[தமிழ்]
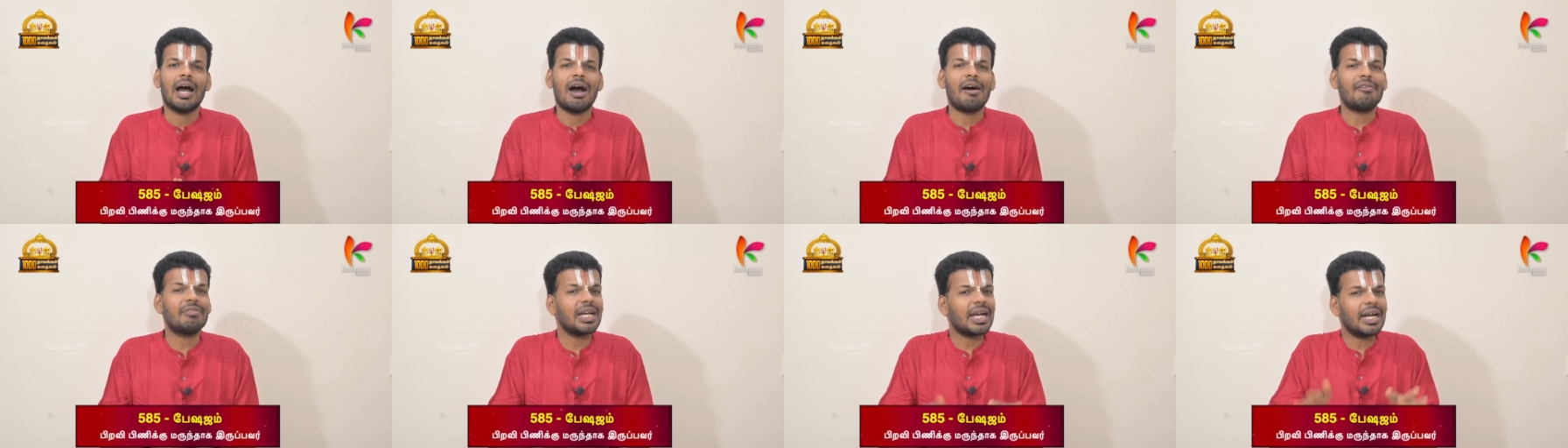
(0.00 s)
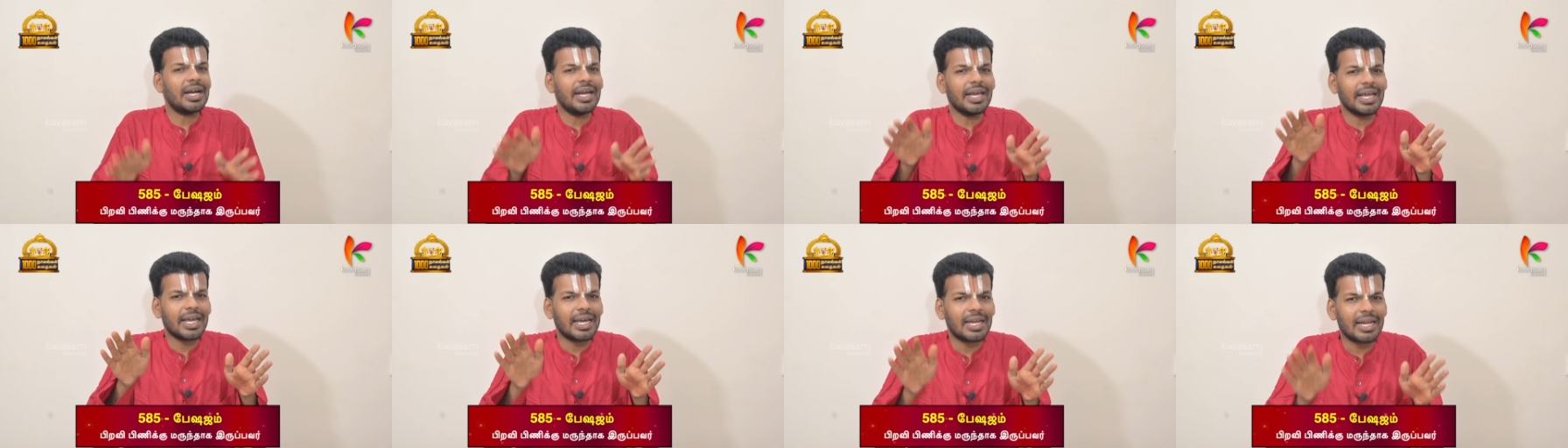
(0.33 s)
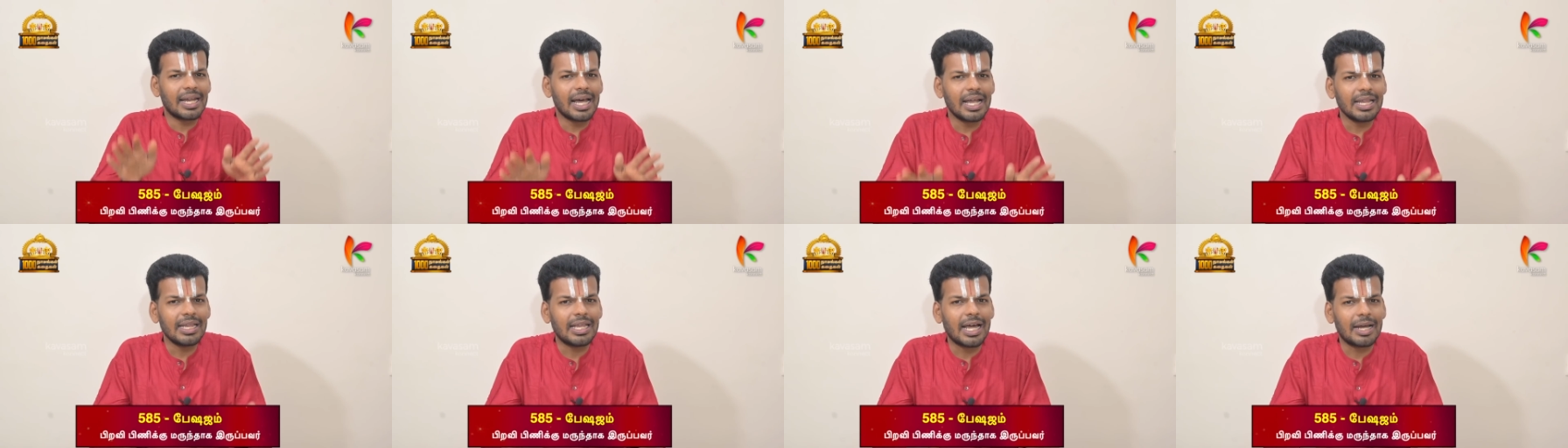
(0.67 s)

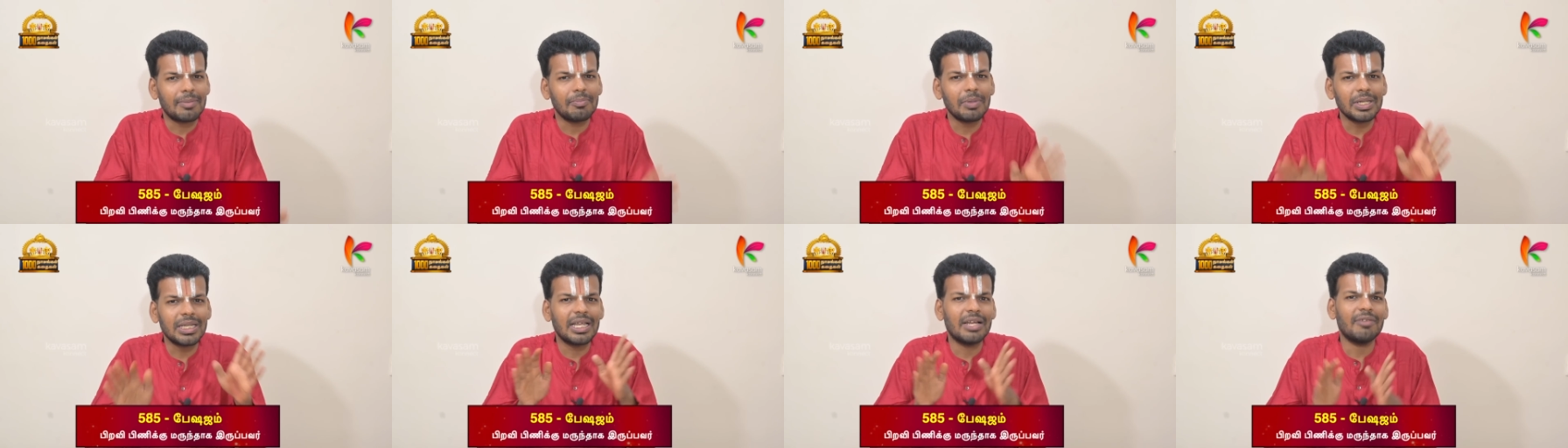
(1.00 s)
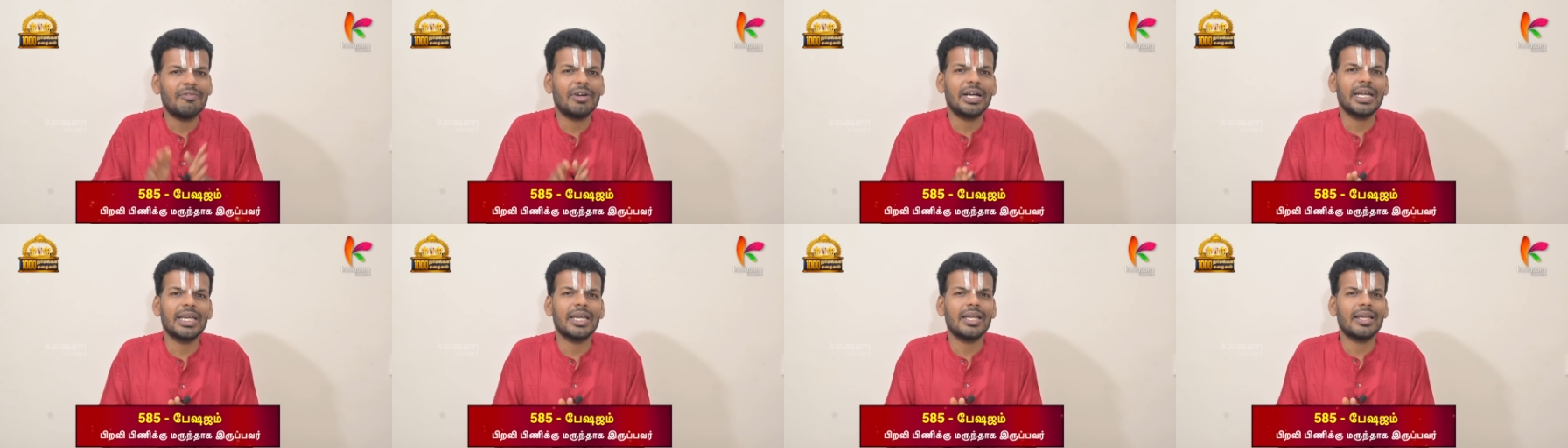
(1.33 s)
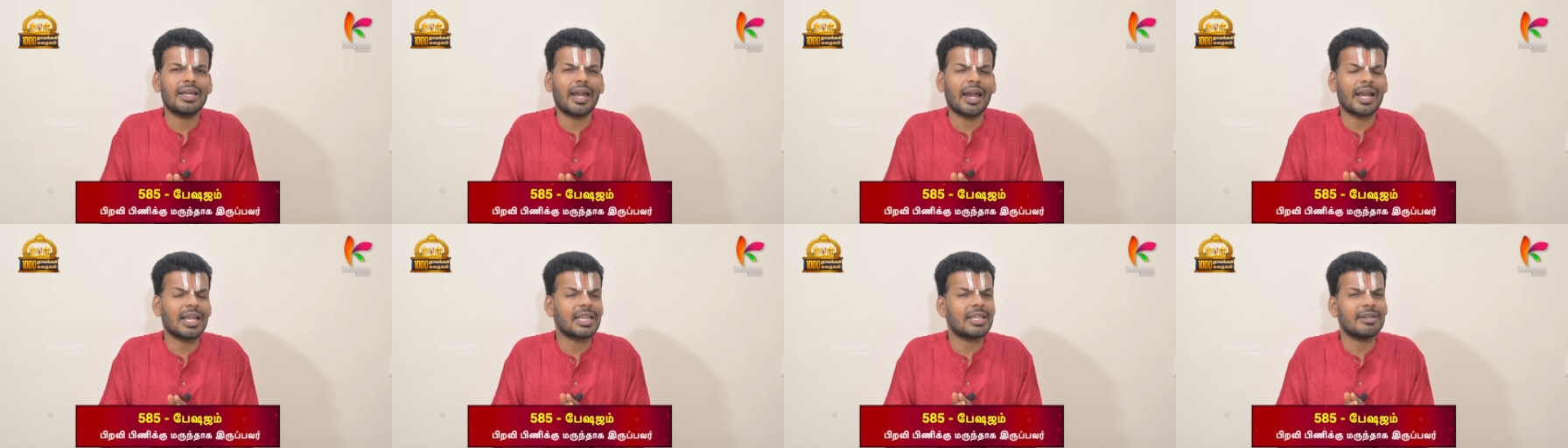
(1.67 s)
அவர்களையெல்லாம் தர்மத்தின்
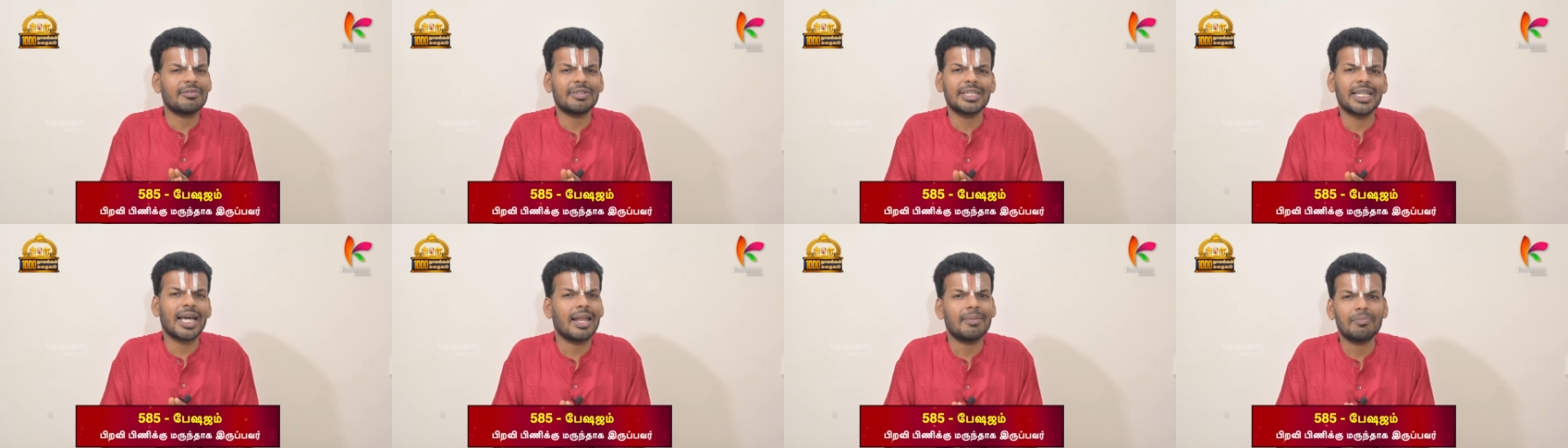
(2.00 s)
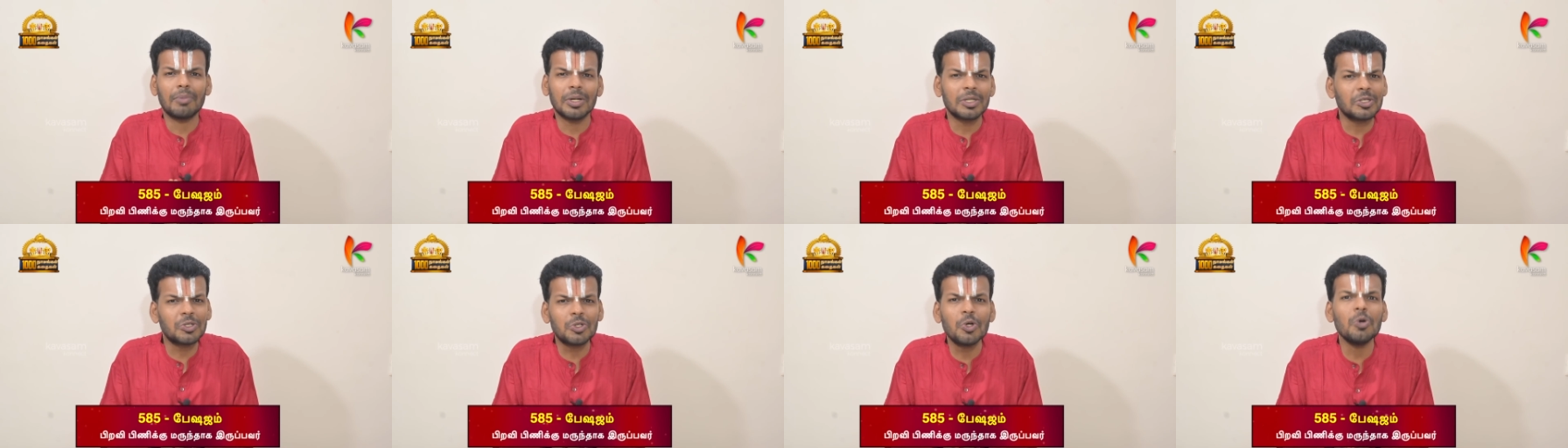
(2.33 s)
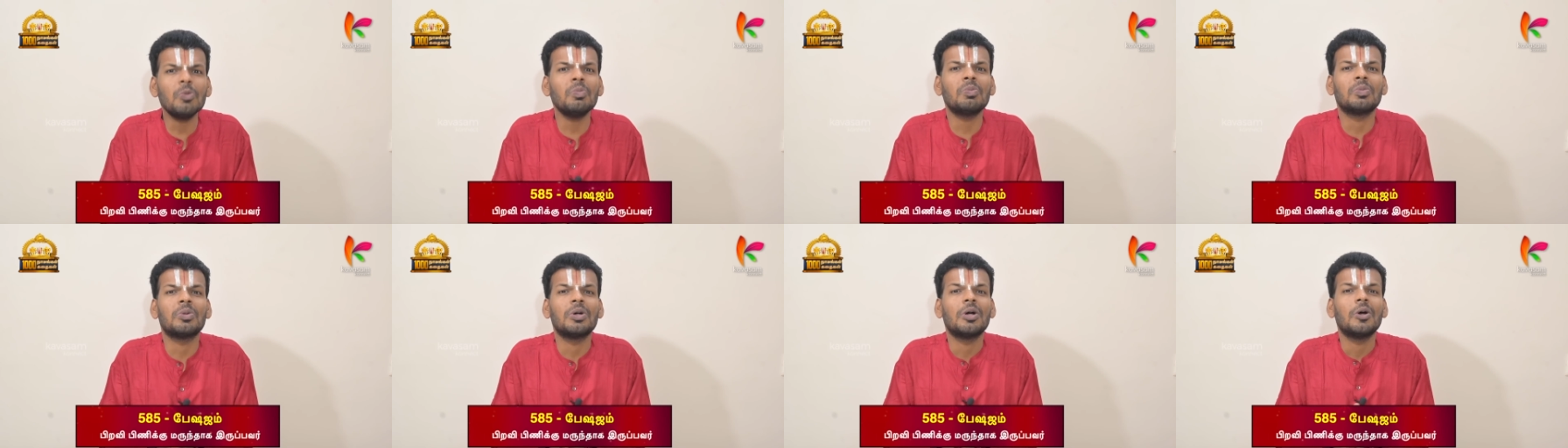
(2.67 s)
வழியில் நடத்துவதால்
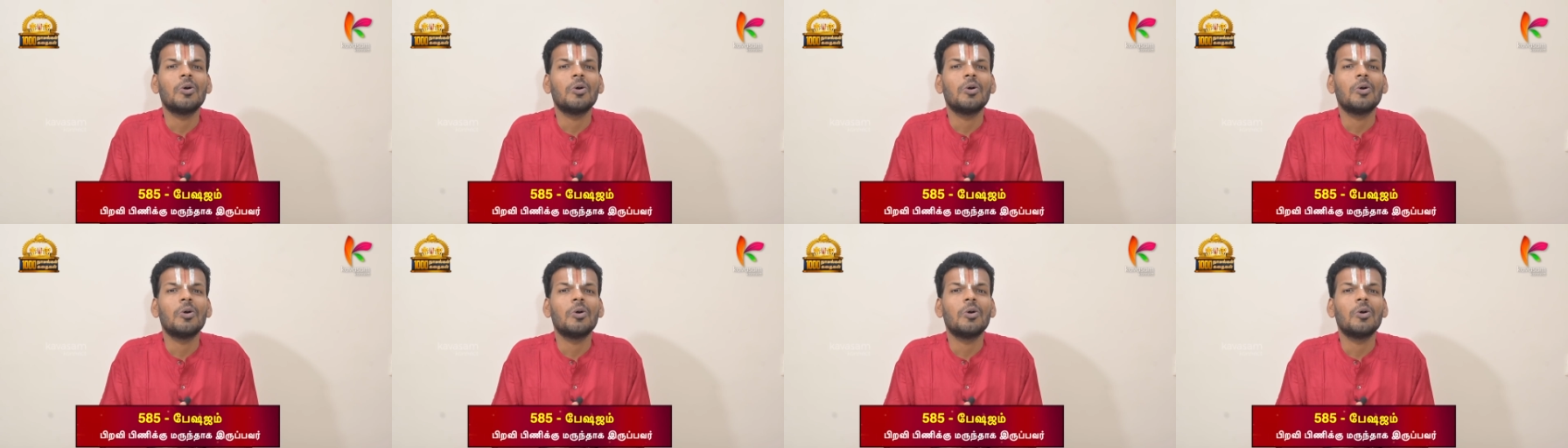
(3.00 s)
மட்டும்